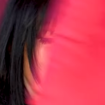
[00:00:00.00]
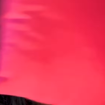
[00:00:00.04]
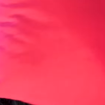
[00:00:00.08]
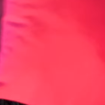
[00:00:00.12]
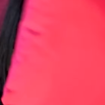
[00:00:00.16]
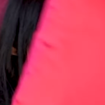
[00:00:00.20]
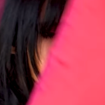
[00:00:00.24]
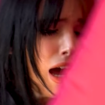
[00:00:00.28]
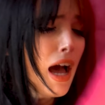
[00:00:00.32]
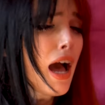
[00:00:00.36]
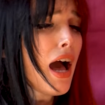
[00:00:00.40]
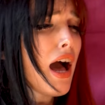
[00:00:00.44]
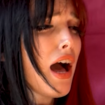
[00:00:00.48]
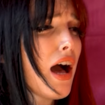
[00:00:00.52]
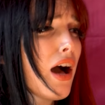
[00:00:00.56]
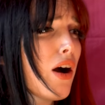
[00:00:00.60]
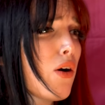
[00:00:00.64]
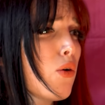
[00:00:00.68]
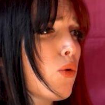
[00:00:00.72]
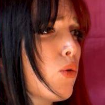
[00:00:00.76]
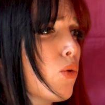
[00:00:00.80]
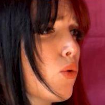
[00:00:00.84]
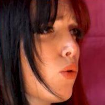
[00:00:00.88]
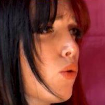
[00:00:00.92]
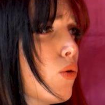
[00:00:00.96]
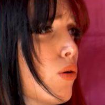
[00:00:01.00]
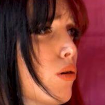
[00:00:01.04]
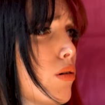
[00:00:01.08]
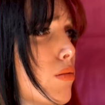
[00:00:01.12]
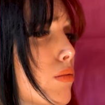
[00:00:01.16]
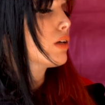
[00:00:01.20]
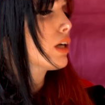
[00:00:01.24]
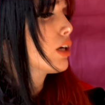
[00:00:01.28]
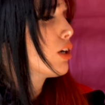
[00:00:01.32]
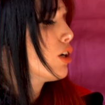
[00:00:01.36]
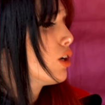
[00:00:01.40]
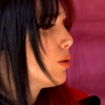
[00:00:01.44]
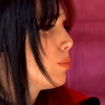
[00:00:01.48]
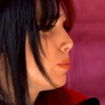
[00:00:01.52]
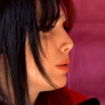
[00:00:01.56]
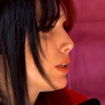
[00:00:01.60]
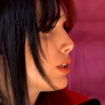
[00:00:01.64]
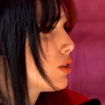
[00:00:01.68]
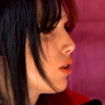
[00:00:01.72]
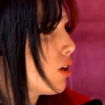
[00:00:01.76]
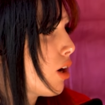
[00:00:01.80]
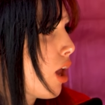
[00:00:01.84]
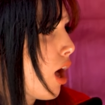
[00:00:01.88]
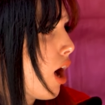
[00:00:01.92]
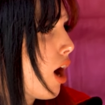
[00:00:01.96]
Au! Mi ha
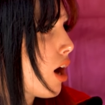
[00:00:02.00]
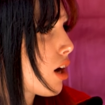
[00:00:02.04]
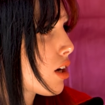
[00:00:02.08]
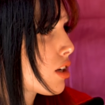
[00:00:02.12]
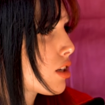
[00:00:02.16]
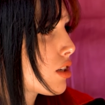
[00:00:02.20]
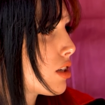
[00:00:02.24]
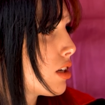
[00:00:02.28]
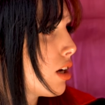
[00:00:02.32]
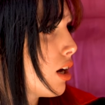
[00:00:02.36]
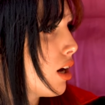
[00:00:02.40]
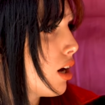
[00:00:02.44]
colpito l'occhio!